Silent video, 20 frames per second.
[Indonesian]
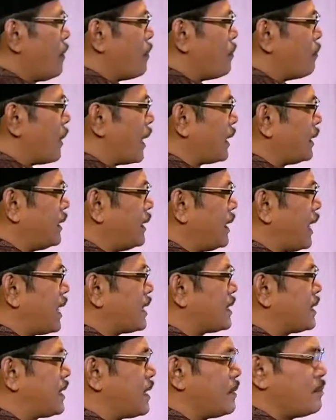mad
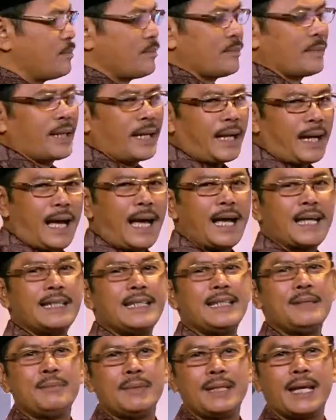lazim
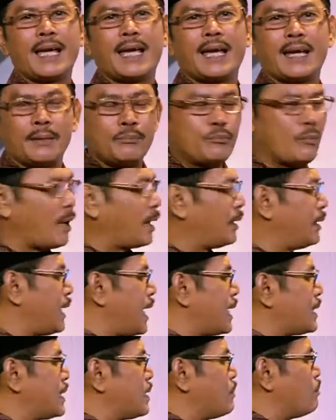kalimi, eh, mad
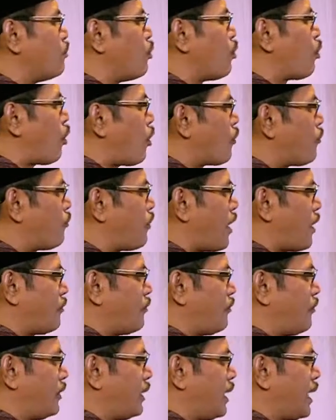lazim
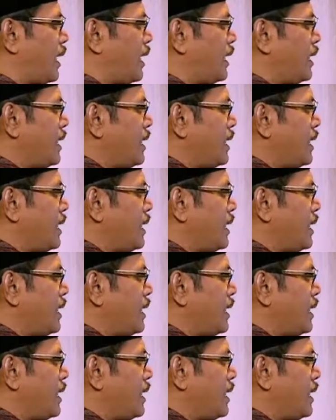mukhafaf ya.